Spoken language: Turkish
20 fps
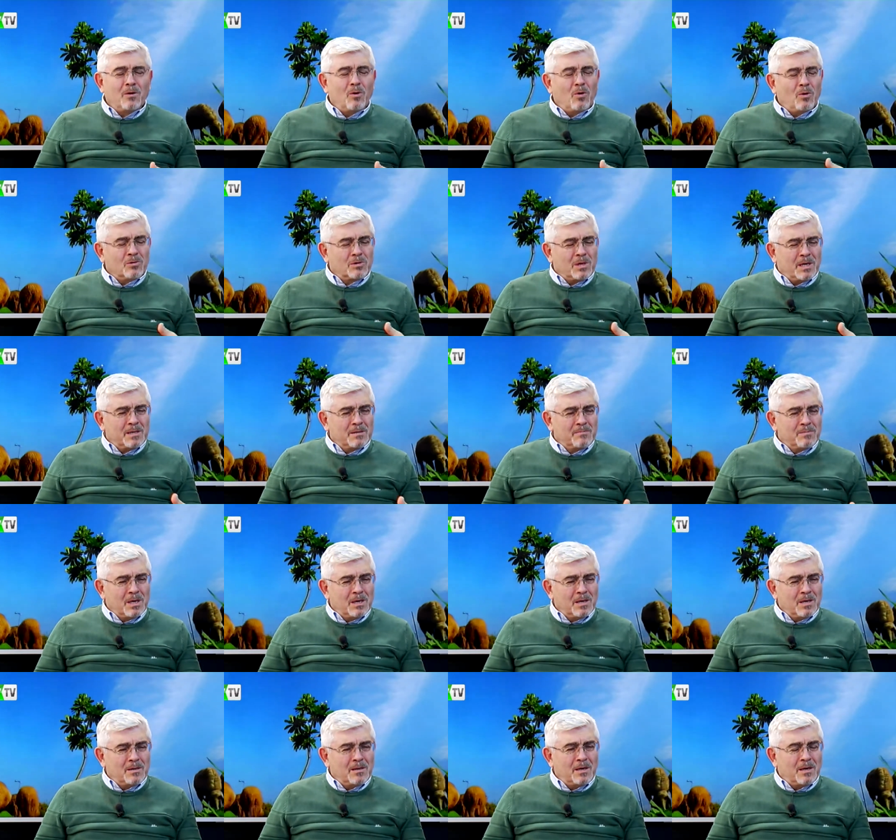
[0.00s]
O tarımdan
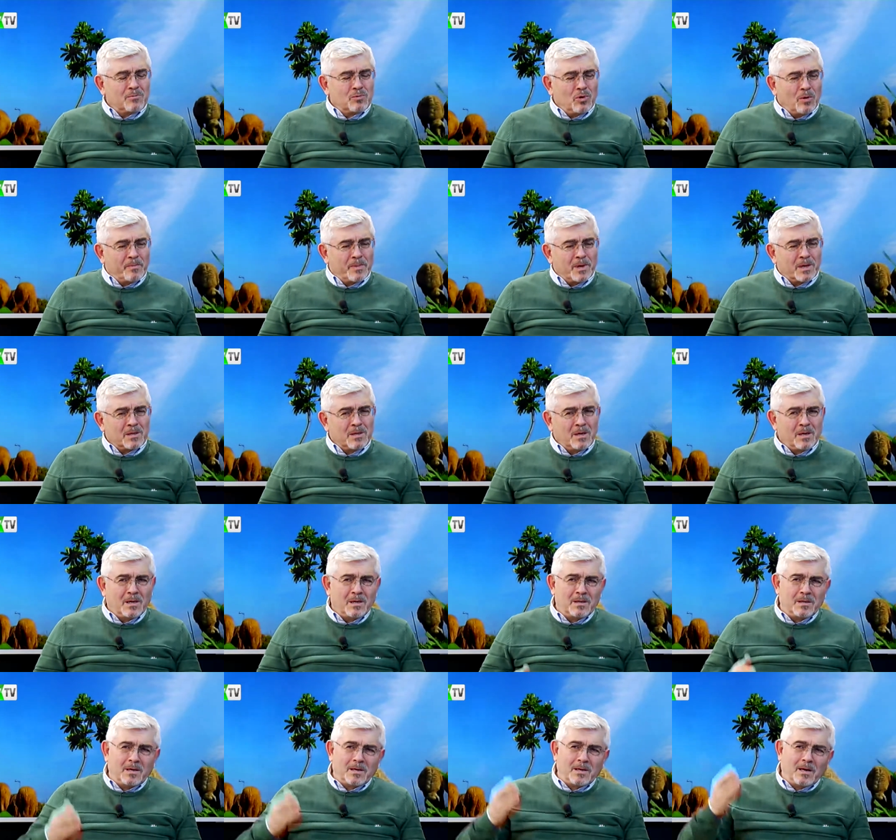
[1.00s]
anlar, topraktan
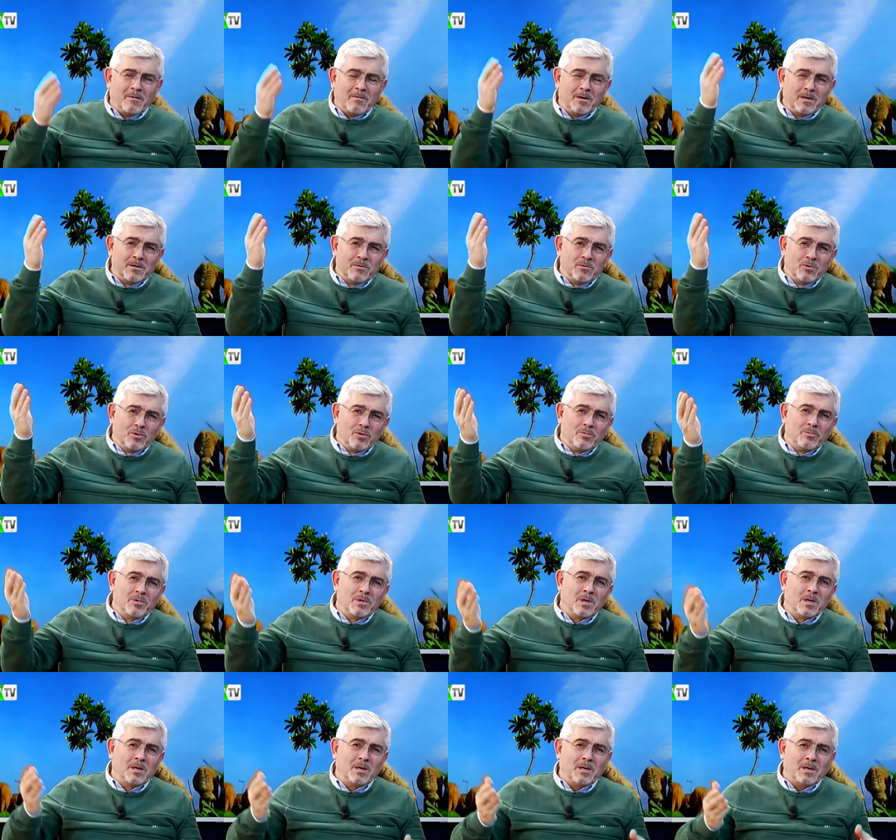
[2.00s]
anlar, havanın
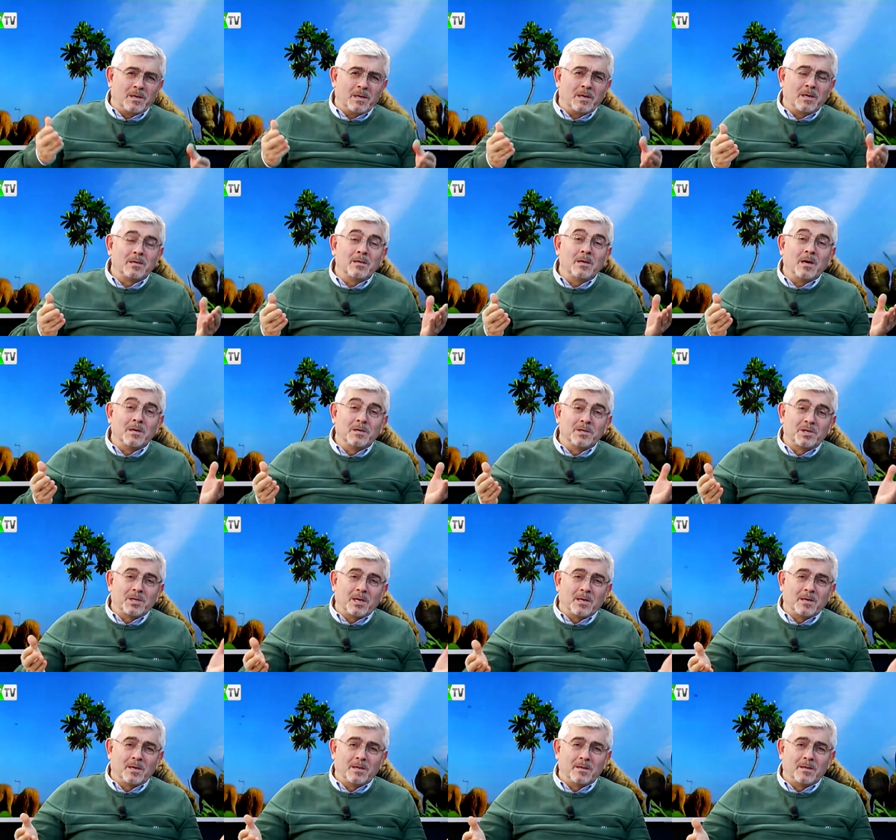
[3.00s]
durumundan anlar,
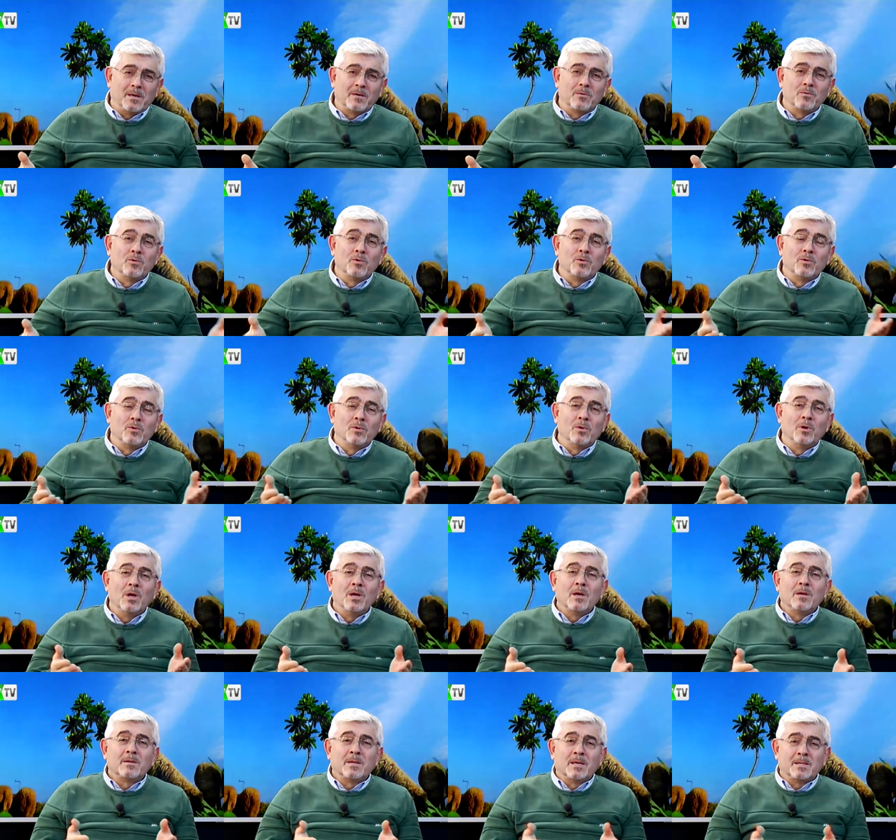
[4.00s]
yağıştan anlar, ürünü
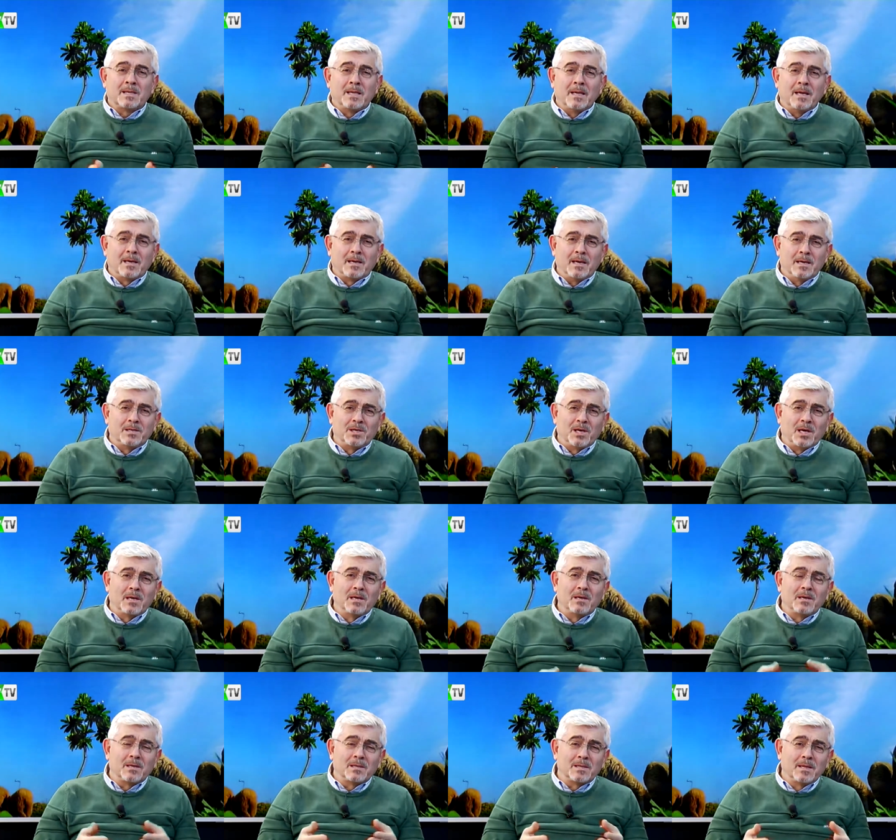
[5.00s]
nasıl
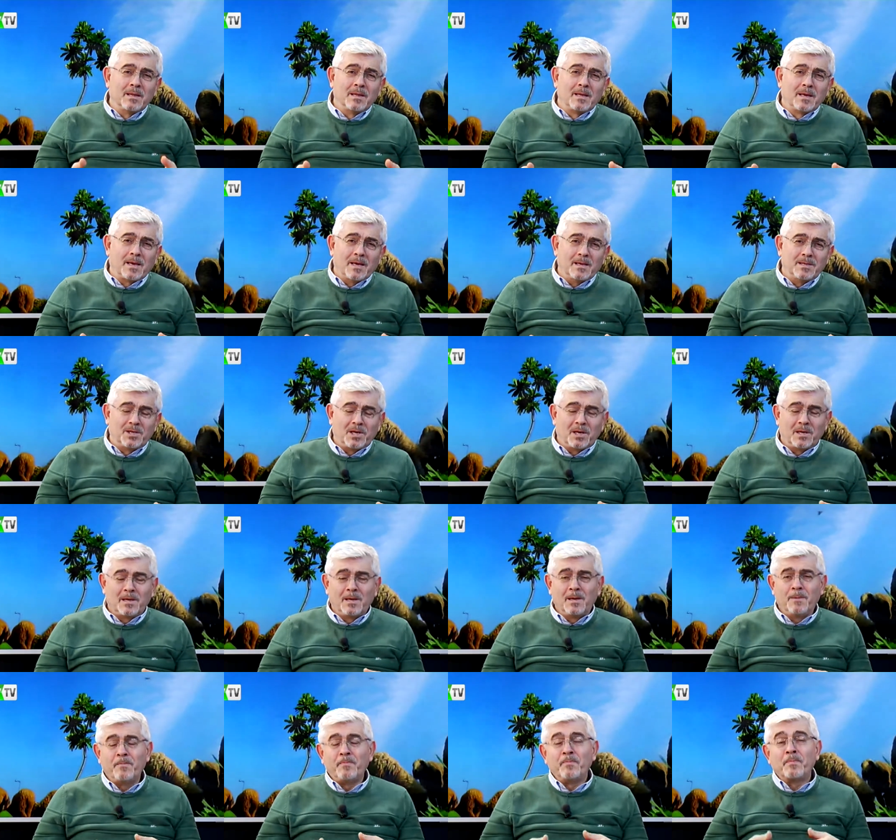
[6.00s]
ekeceğini, nasıl
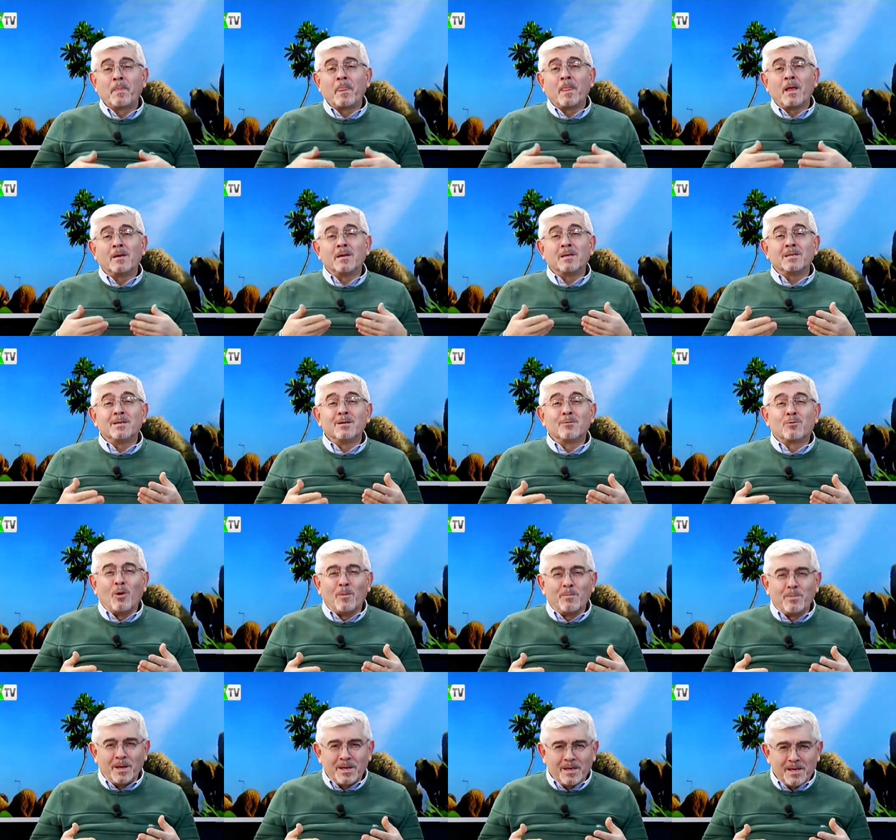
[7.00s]
dikeceğini, nasıl
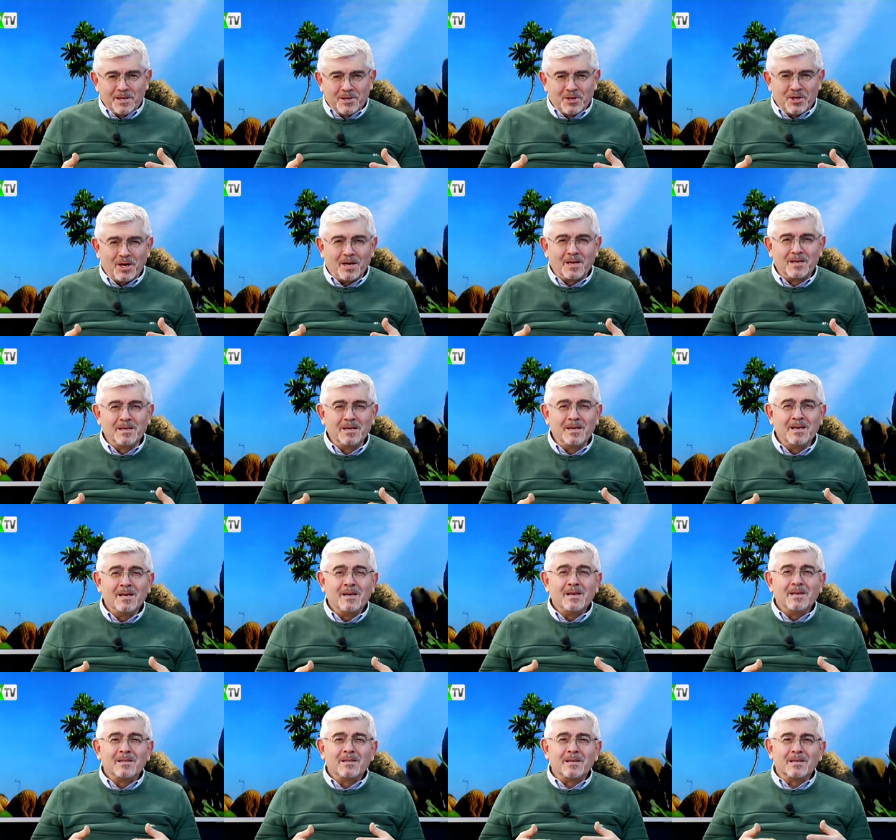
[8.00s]
toplayacağını,
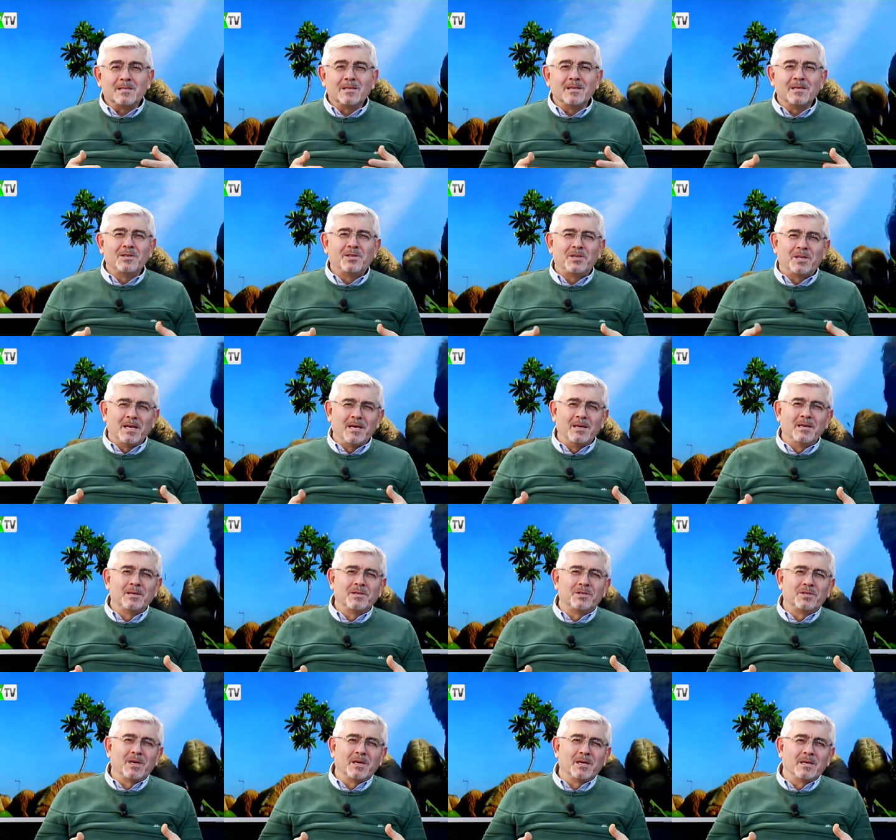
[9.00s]
nasıl
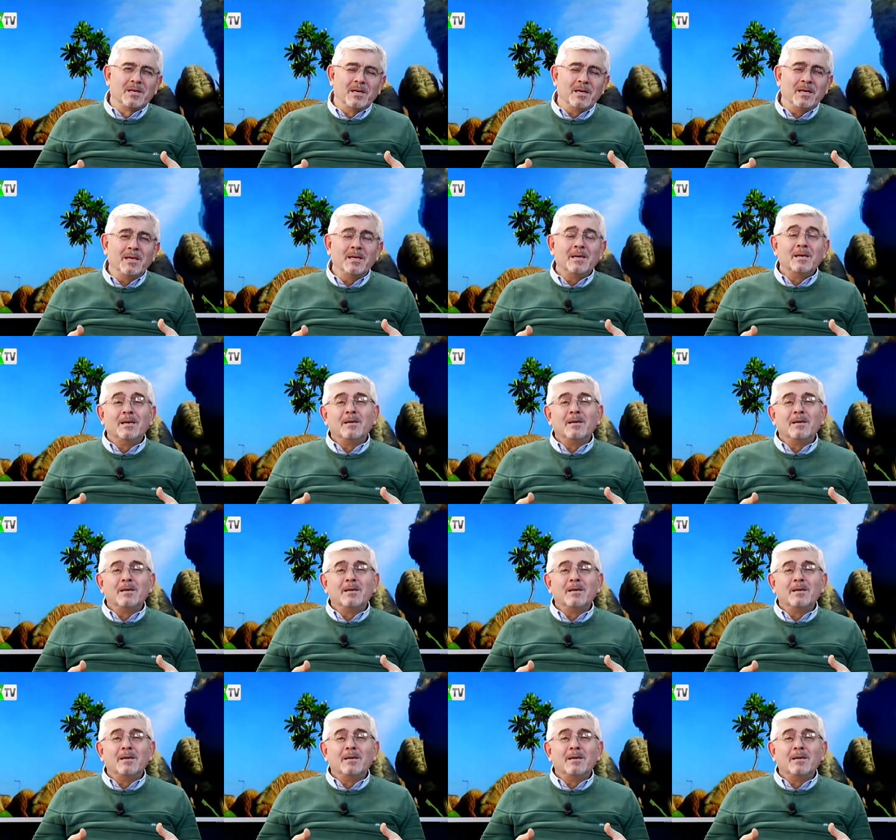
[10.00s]
işleyeceğini